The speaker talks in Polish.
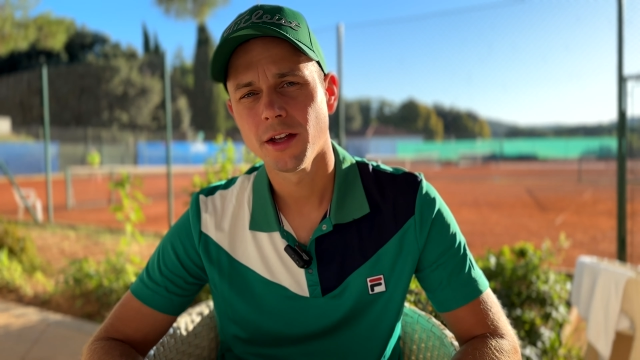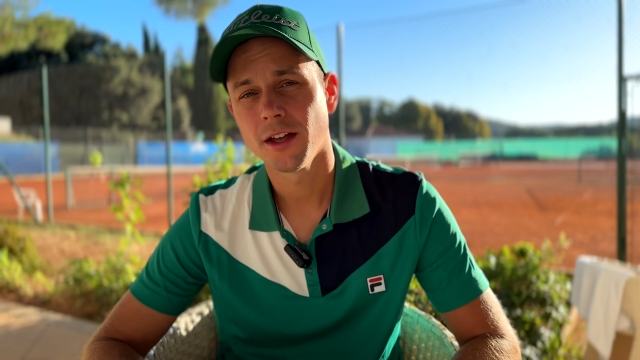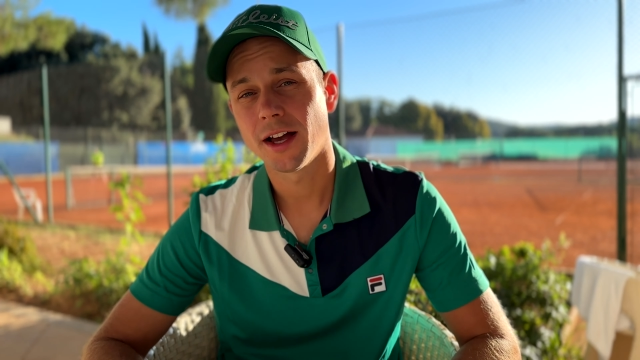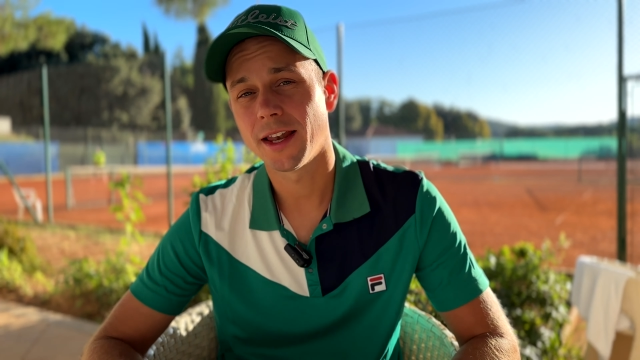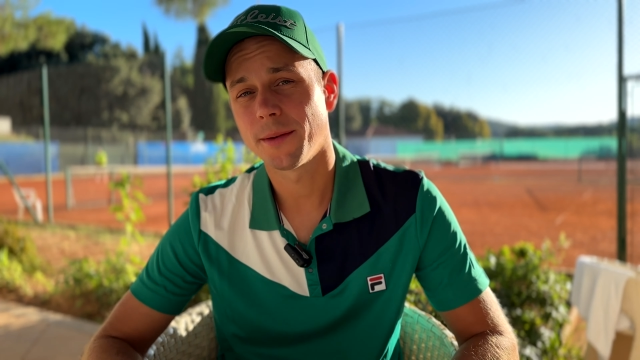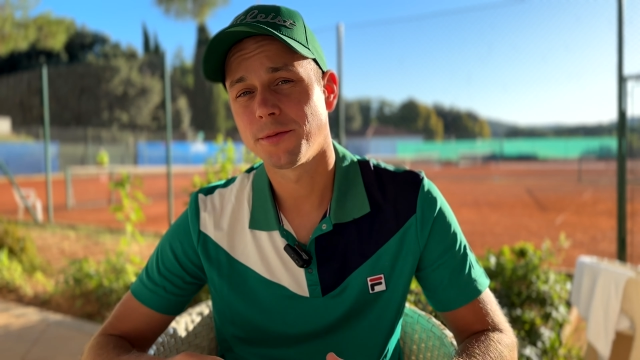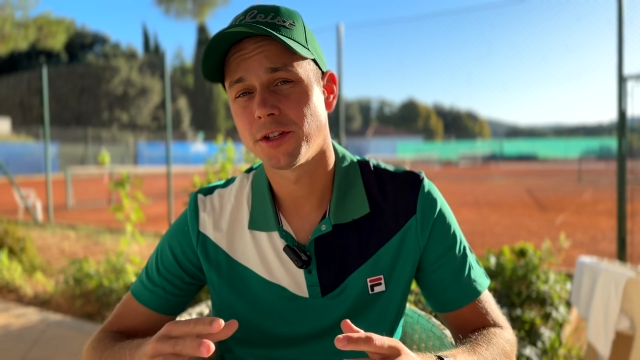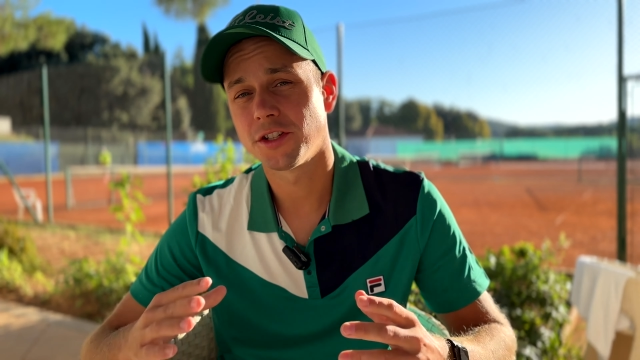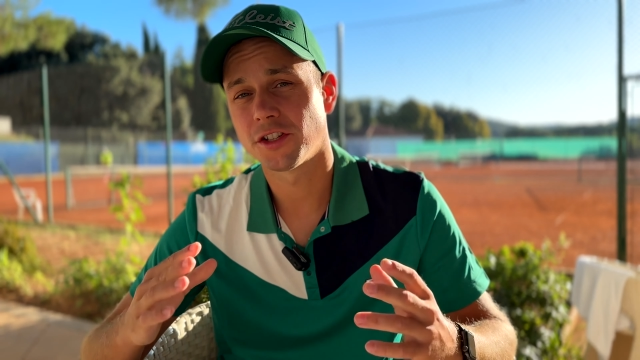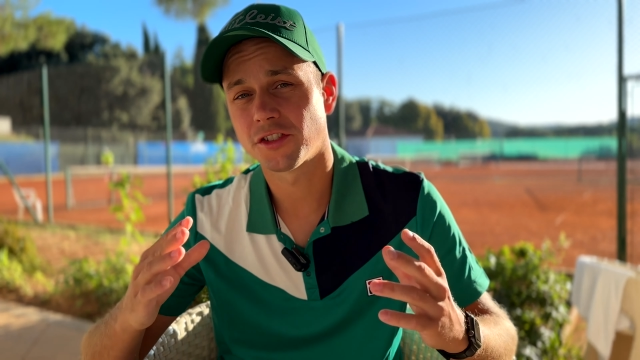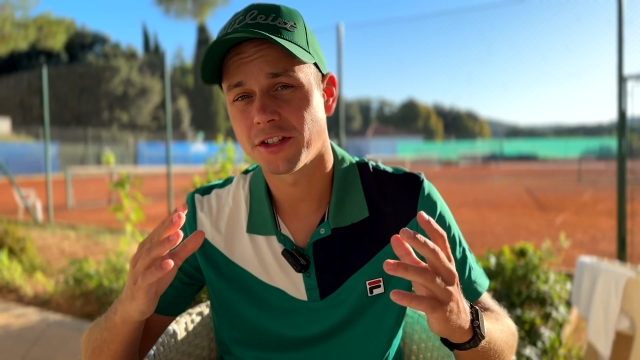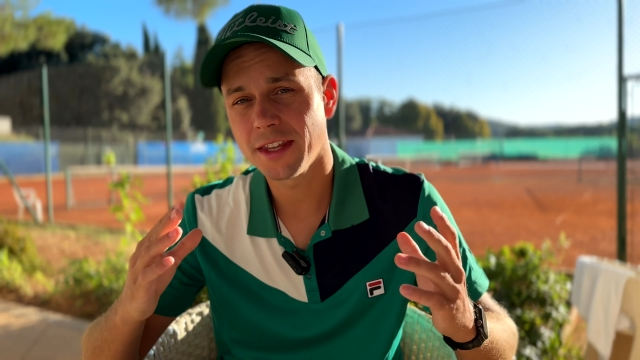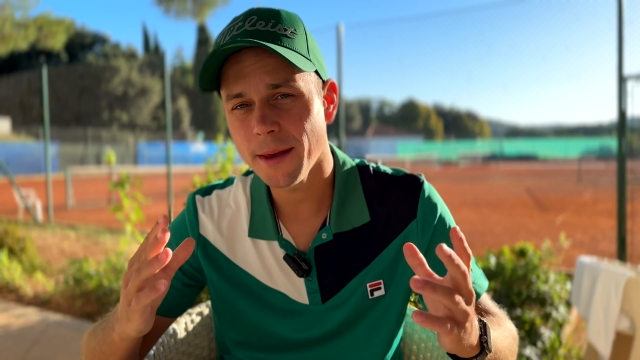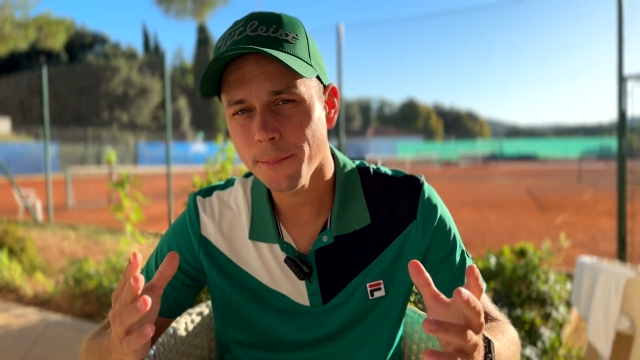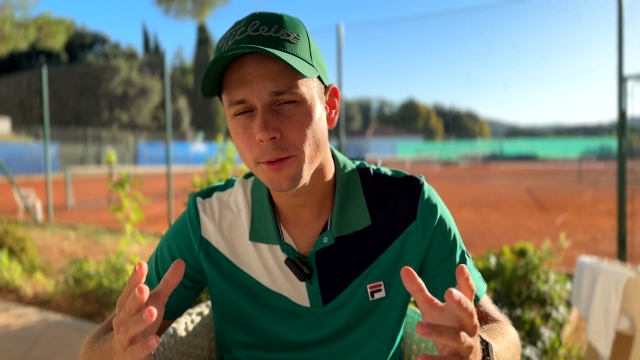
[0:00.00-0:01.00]
ale przecież
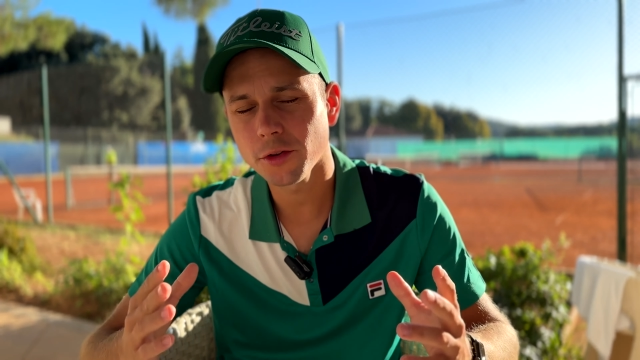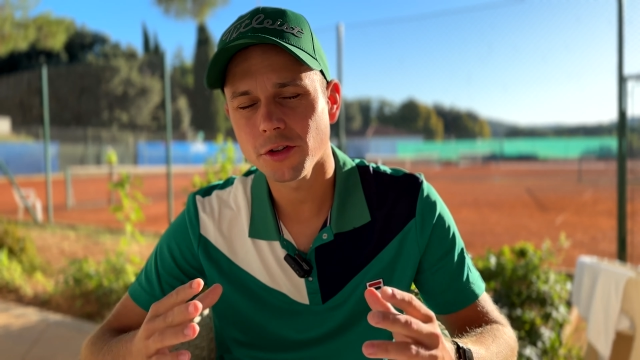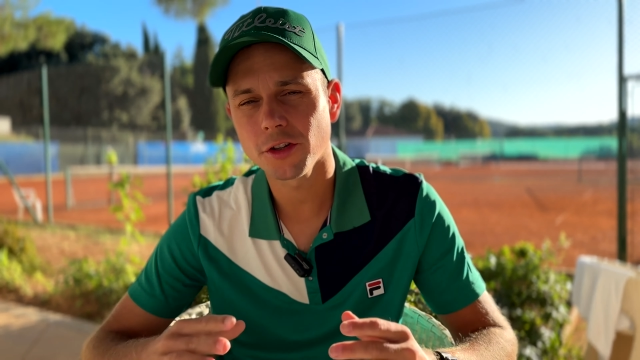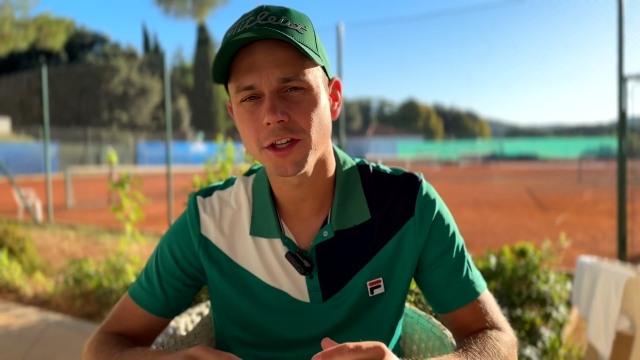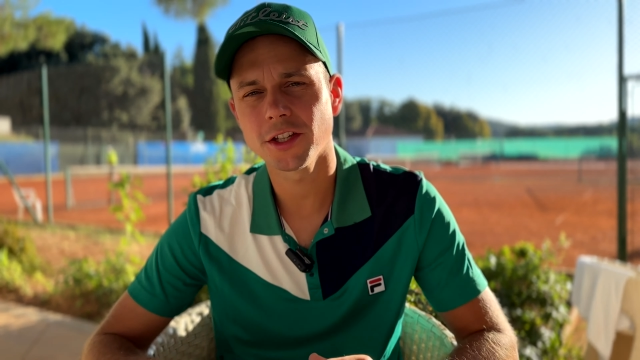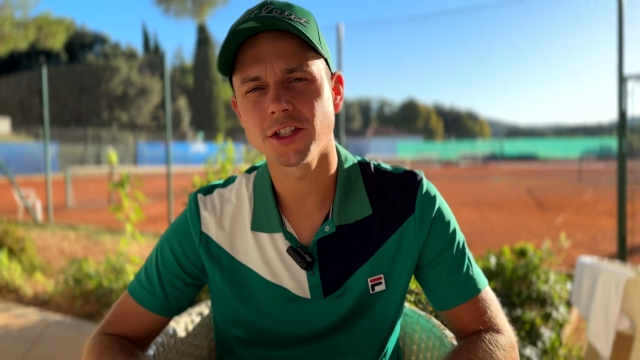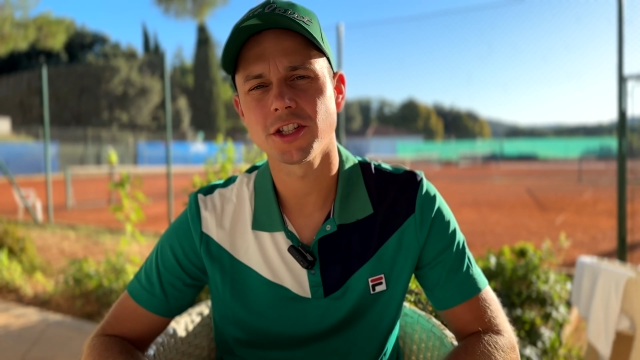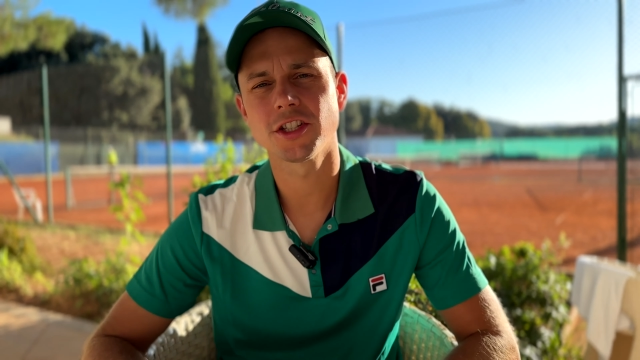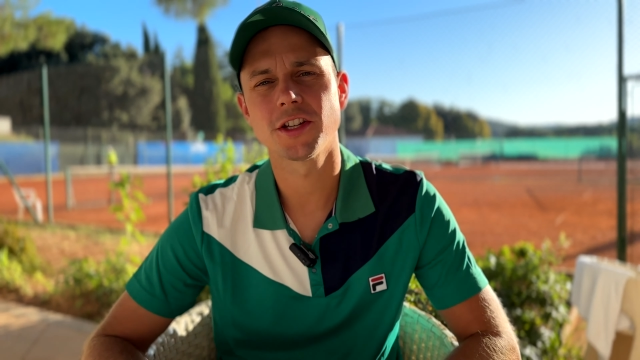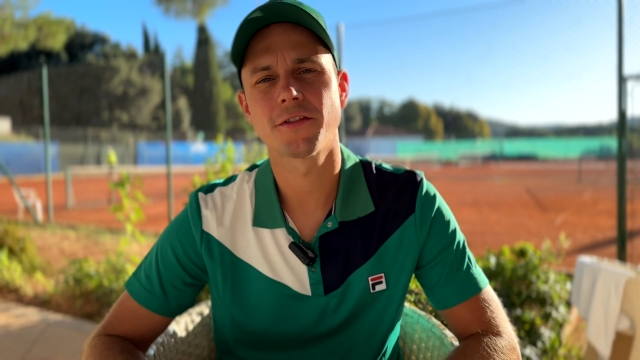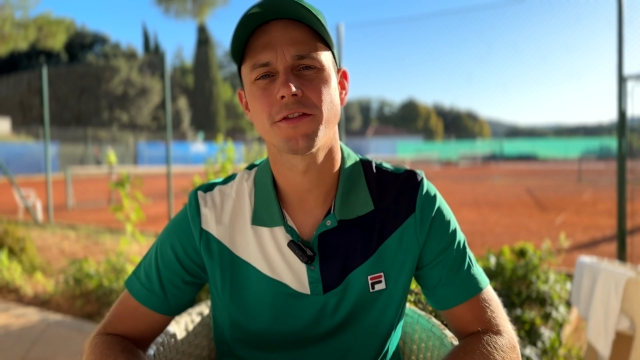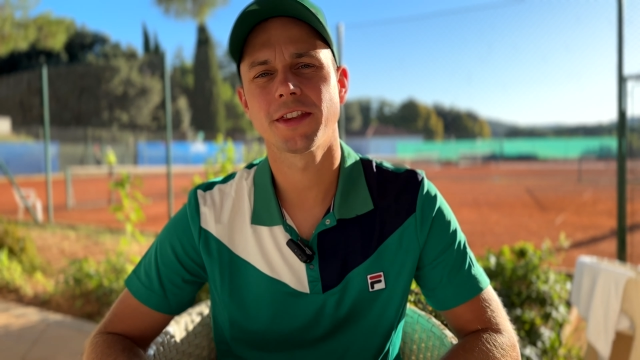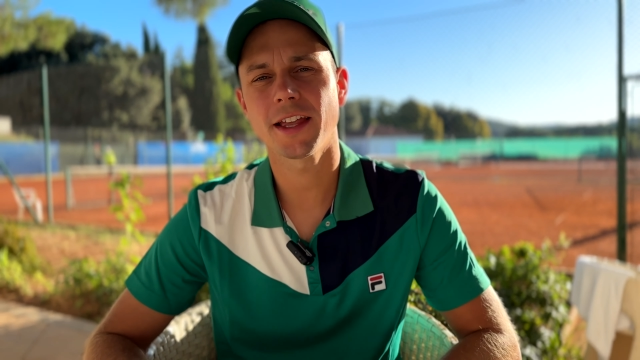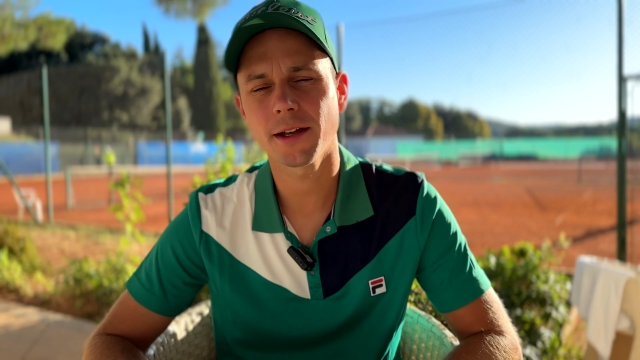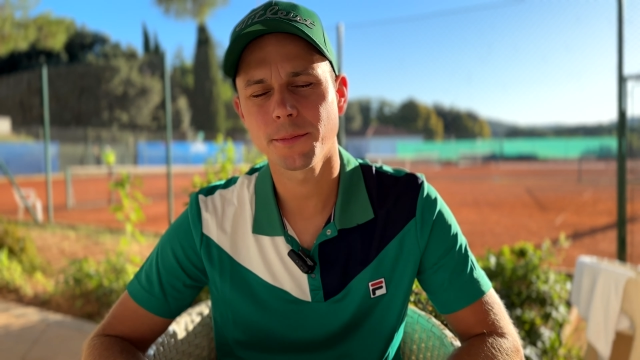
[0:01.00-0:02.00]
nie po to jedzie się
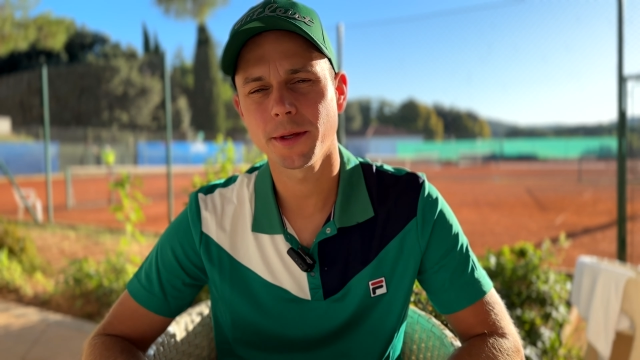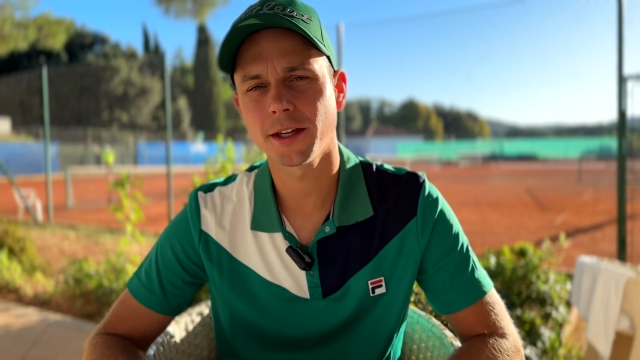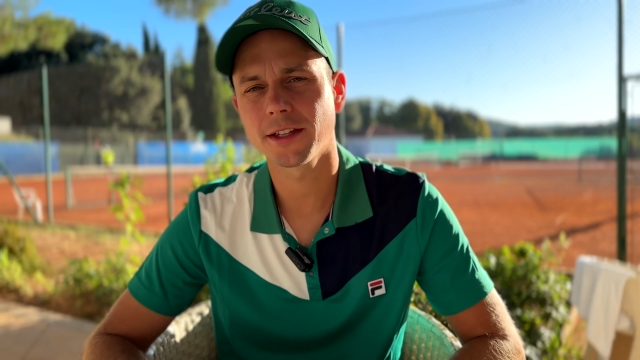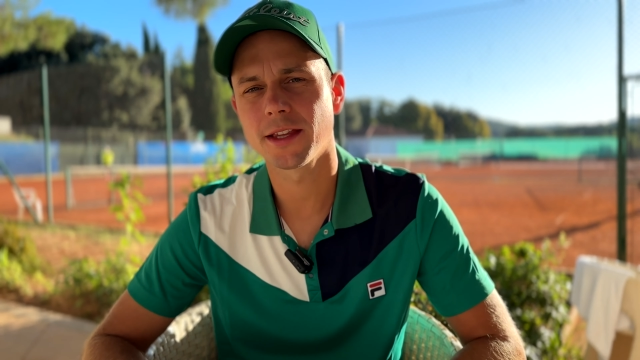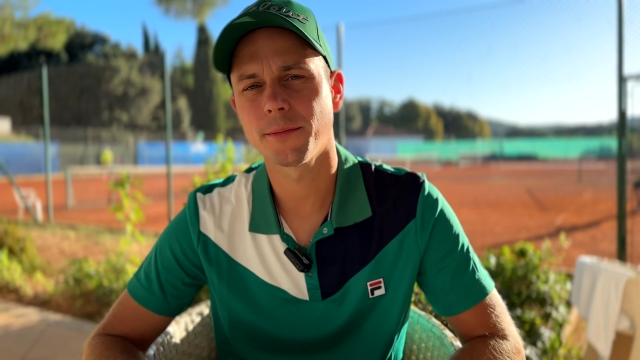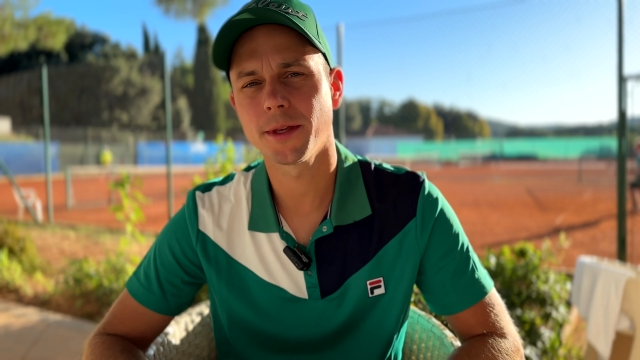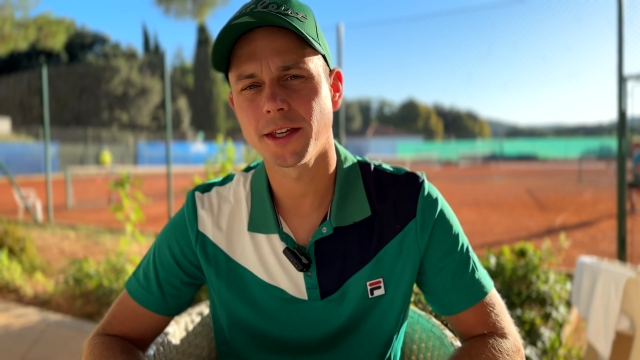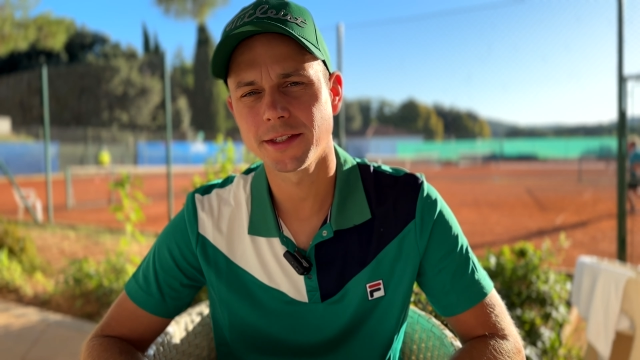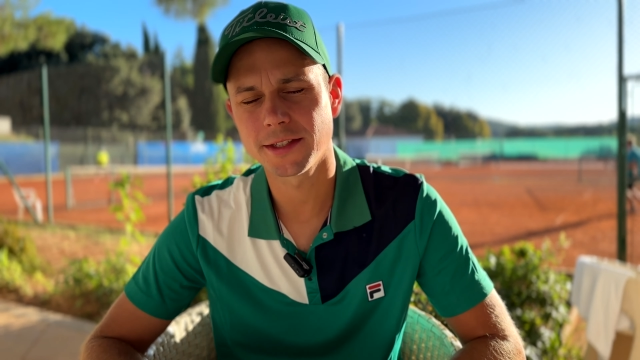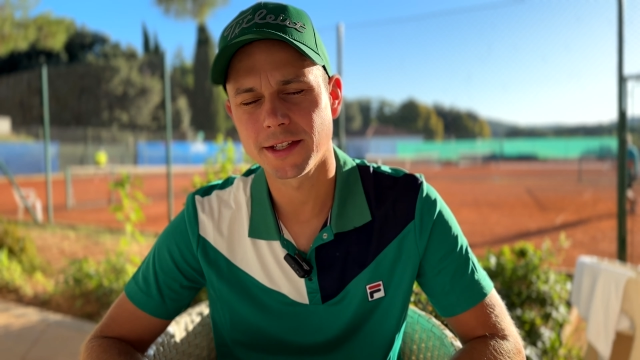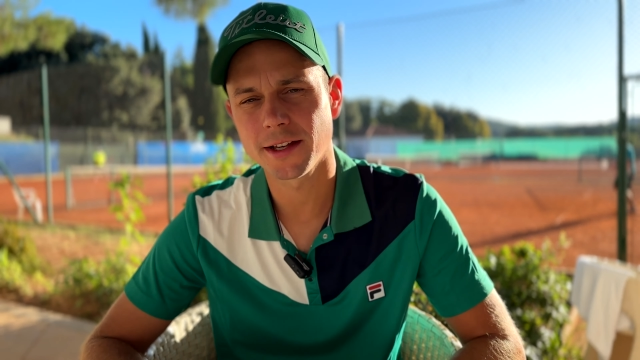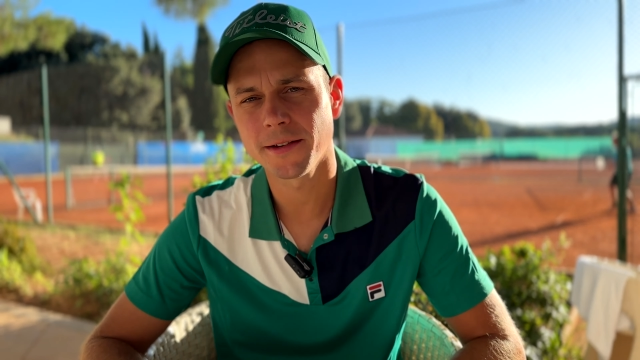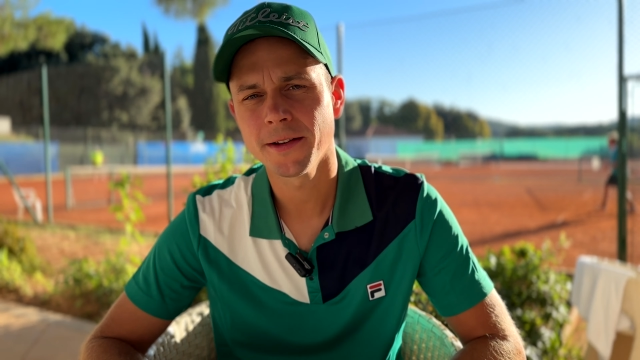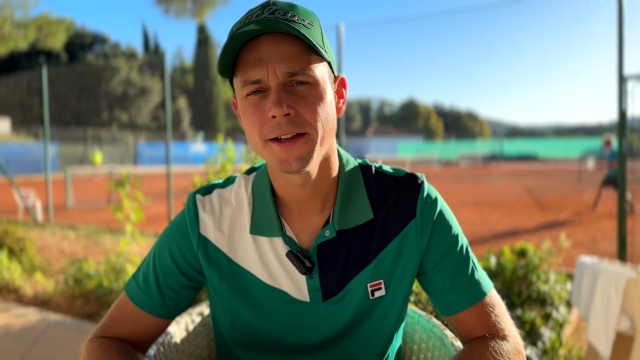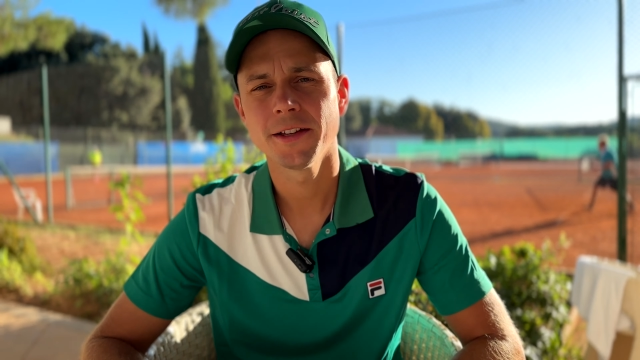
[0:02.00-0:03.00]
w tak piękne miejsce,